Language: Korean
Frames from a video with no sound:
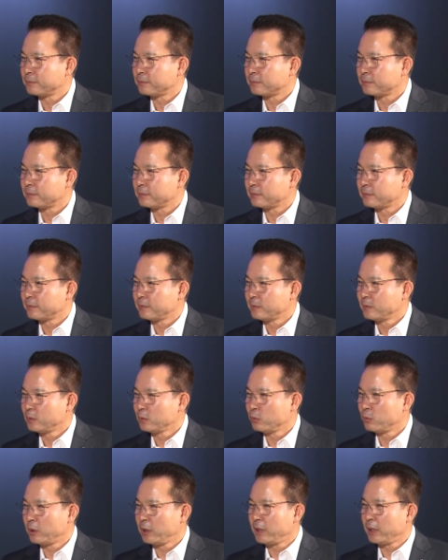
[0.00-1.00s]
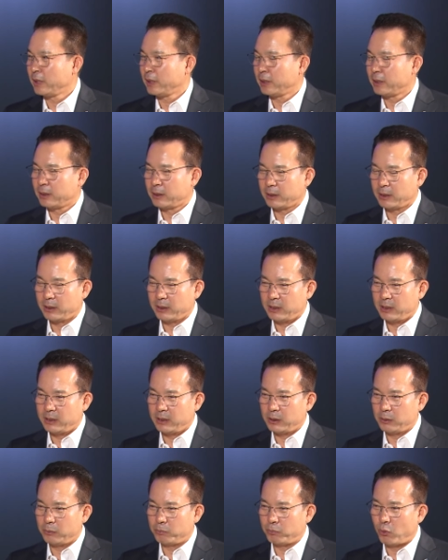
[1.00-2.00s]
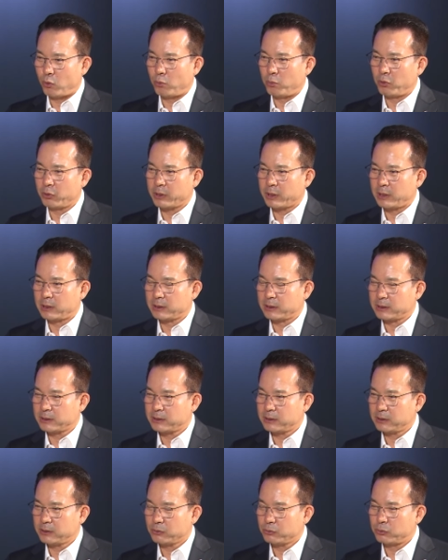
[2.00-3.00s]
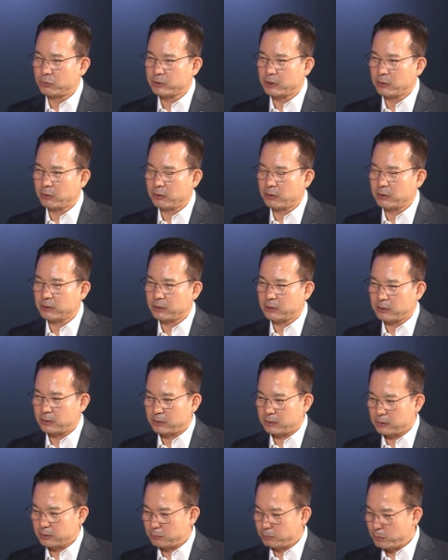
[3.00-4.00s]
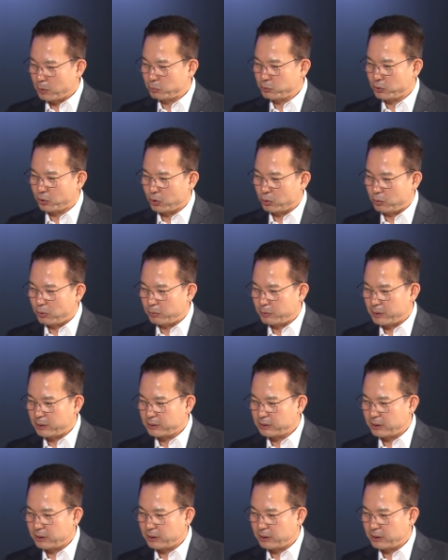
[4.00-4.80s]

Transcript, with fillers: 음... 원래 에, 예, 이 보복이라는 것은 국제법적으로 보면